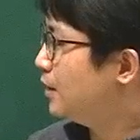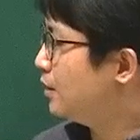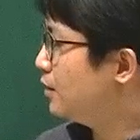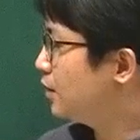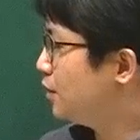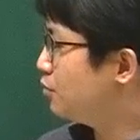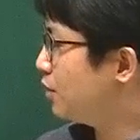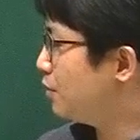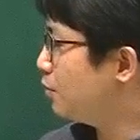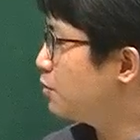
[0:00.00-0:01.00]
이걸
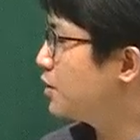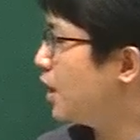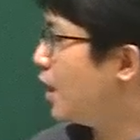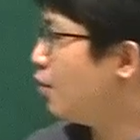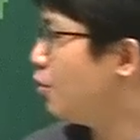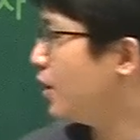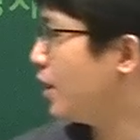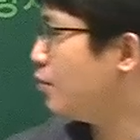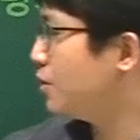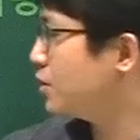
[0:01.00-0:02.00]
느낌으로 한번 봅시다. When
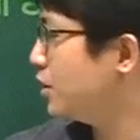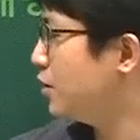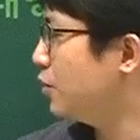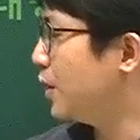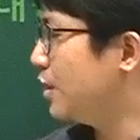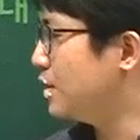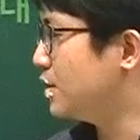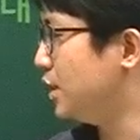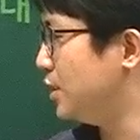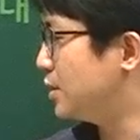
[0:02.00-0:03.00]
I was in the United
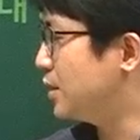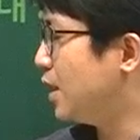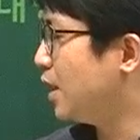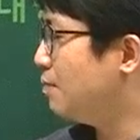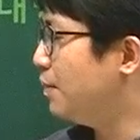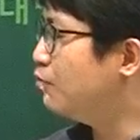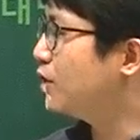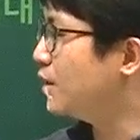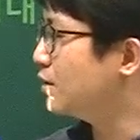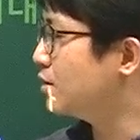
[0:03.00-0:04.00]
States, 내가
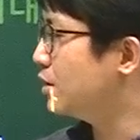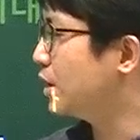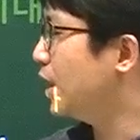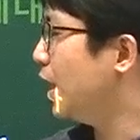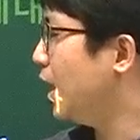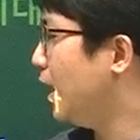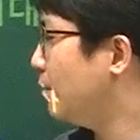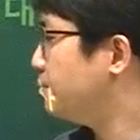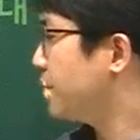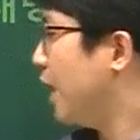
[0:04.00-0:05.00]
미국에 있었을
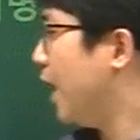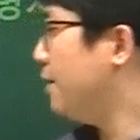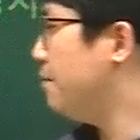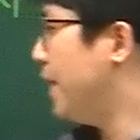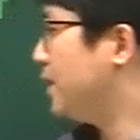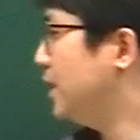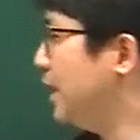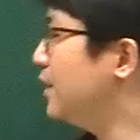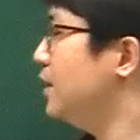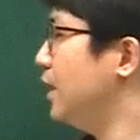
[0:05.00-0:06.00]
때 I met
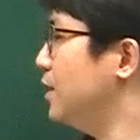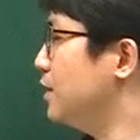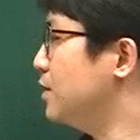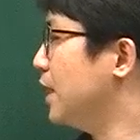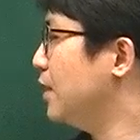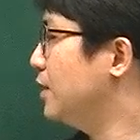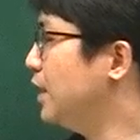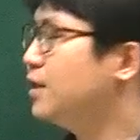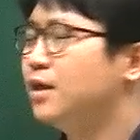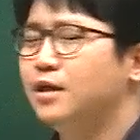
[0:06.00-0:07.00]
팅팅. 나는
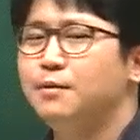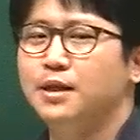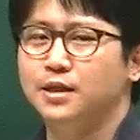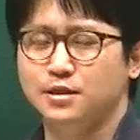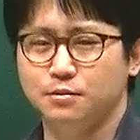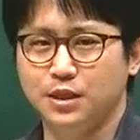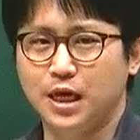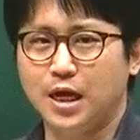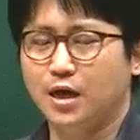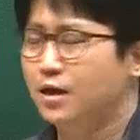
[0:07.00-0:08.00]
팅팅을
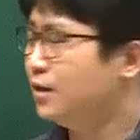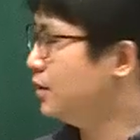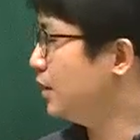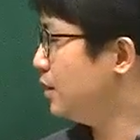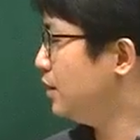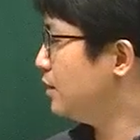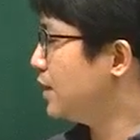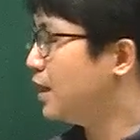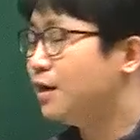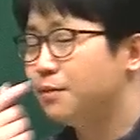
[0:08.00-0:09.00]
만났습니다. 팅팅은
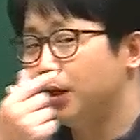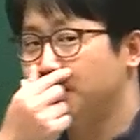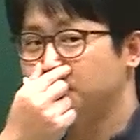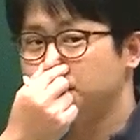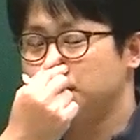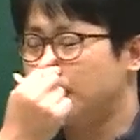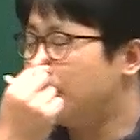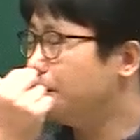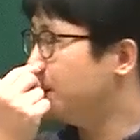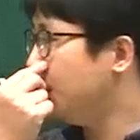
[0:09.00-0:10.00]
사람이에요.
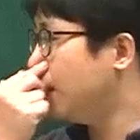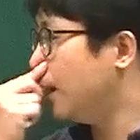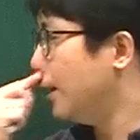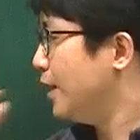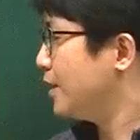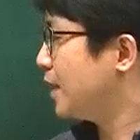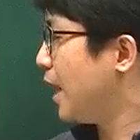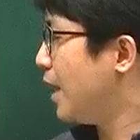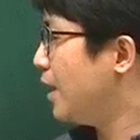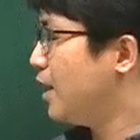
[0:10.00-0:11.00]
사람인데
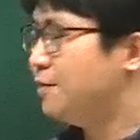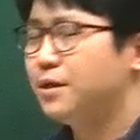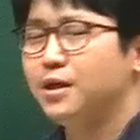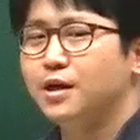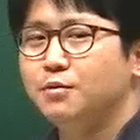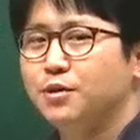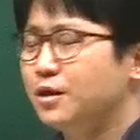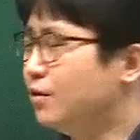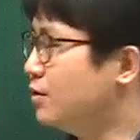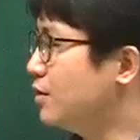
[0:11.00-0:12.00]

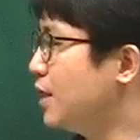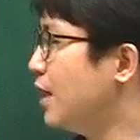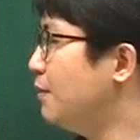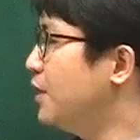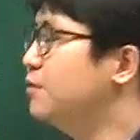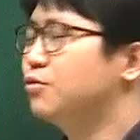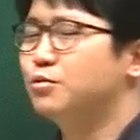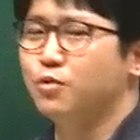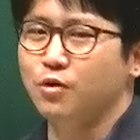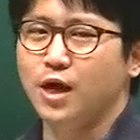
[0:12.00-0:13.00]
사람이라기보다 여기서는 사람
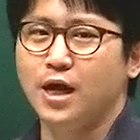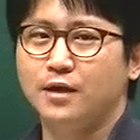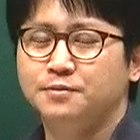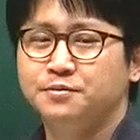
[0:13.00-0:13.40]
이름으로 본 거야.